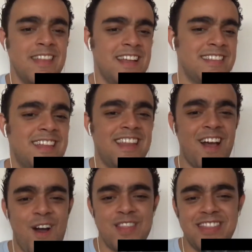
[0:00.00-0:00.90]
Entra na
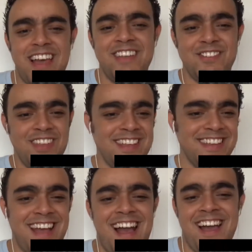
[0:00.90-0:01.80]
rota e
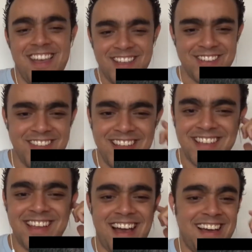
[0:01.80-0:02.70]
xingar,
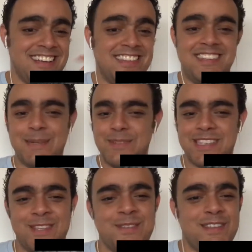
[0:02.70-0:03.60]
xingar. Essa é a
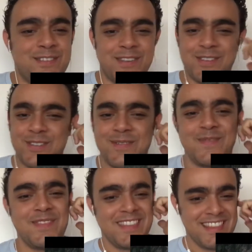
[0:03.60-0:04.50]
música toda, gente.
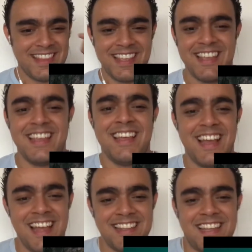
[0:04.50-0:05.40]

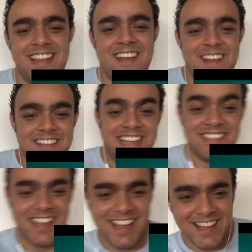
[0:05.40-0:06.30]
Entra na quem
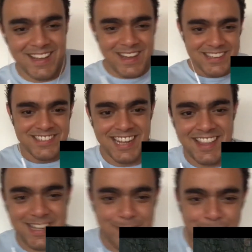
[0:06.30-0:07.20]
chama a ginga
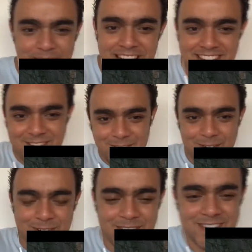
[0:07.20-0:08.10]
da capoeira
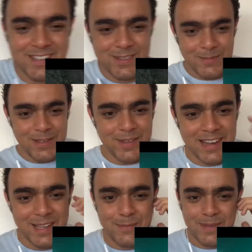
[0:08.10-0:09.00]
no, no meio do
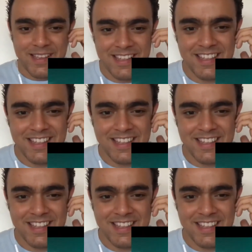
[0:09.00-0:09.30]
clipe.